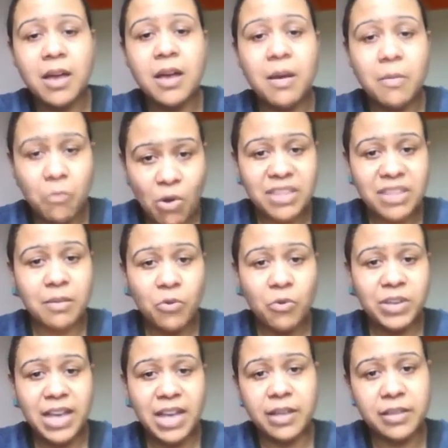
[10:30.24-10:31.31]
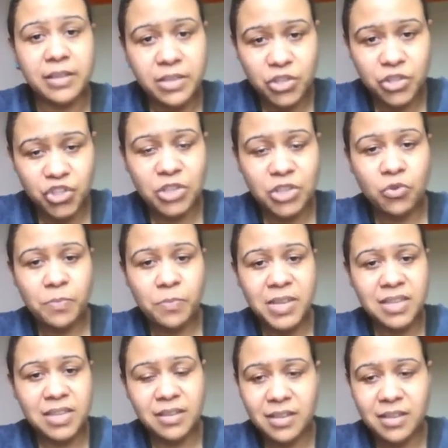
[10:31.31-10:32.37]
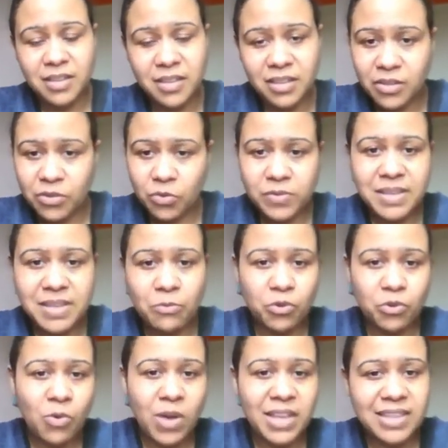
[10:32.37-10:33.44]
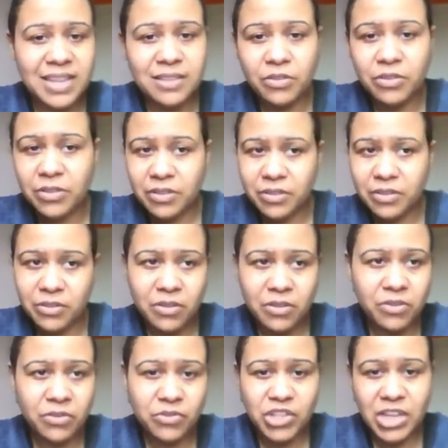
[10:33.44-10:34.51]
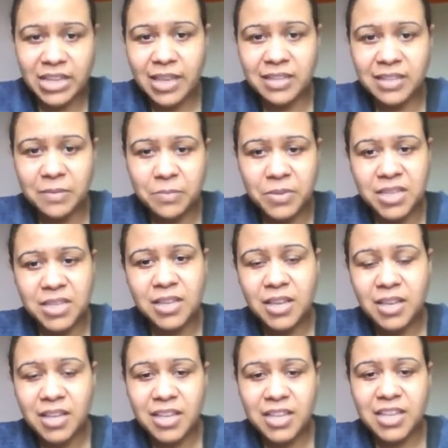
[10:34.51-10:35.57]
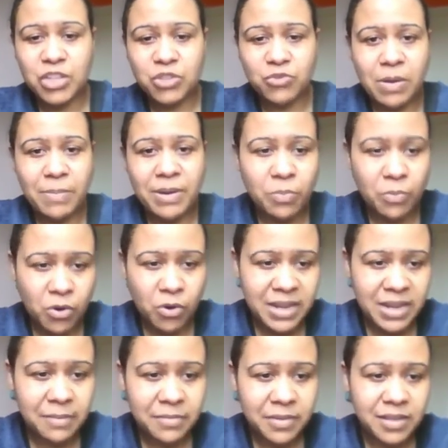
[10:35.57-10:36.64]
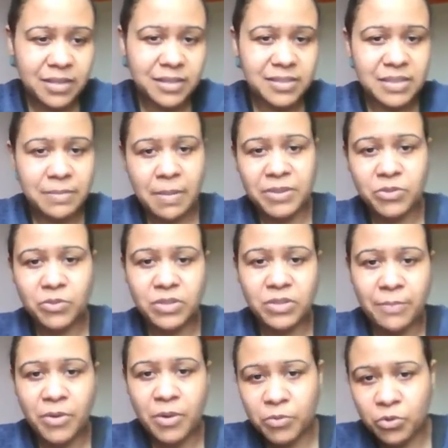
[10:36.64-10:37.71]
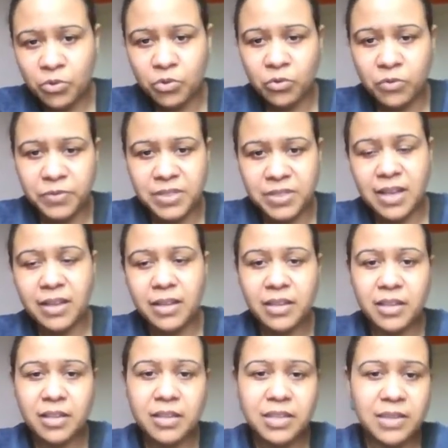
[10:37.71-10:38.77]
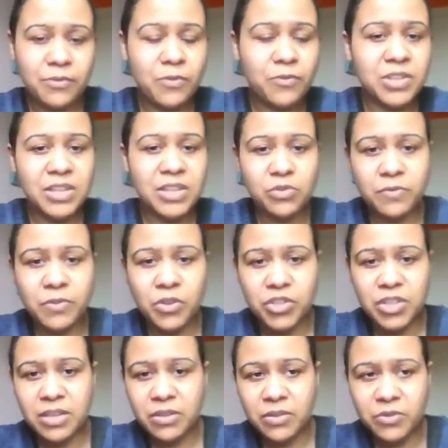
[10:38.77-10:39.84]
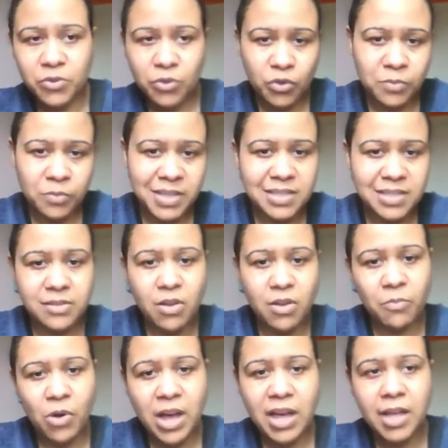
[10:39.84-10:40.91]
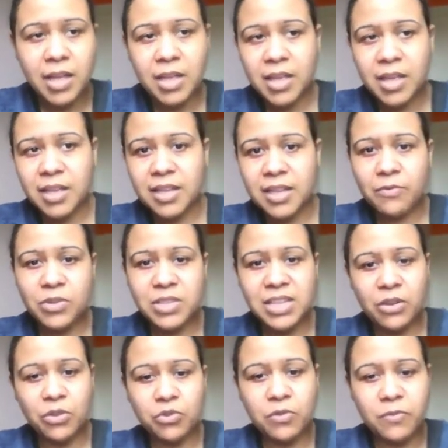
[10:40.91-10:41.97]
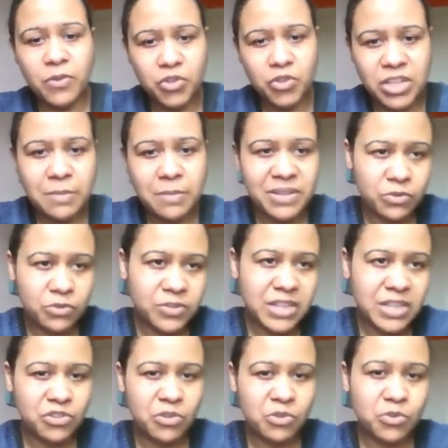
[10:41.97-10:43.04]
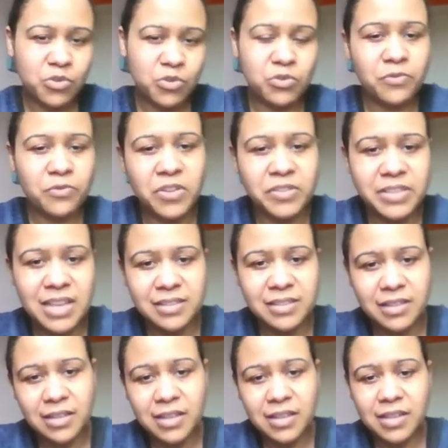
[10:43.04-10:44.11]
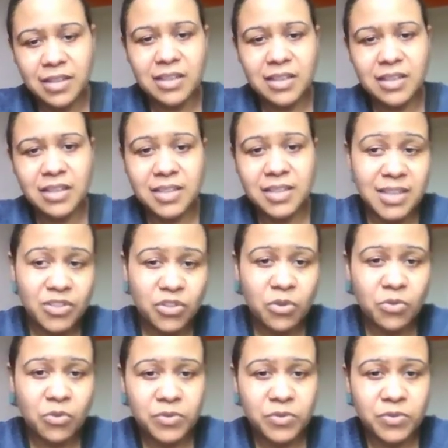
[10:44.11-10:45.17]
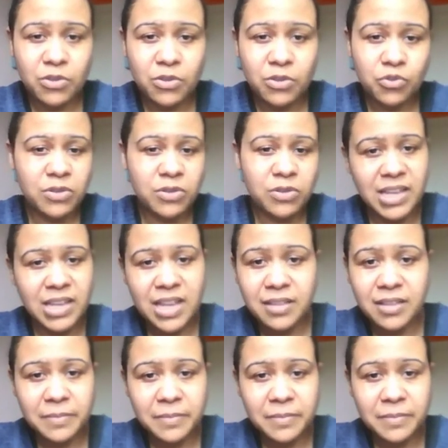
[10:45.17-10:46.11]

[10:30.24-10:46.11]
Moi, dans mon cas, j'ai deux pays. Donc c'est mon droit d'être dans chacun des pays. Et je vois pas le problème. C'est pas parce que tu n'as pas obtenu ton visa qu'il faut venir se venger euh, sur une métisse comme moi et venir euh, te venger parce que sachant que je suis française et sachant aussi que je suis ivoirienne,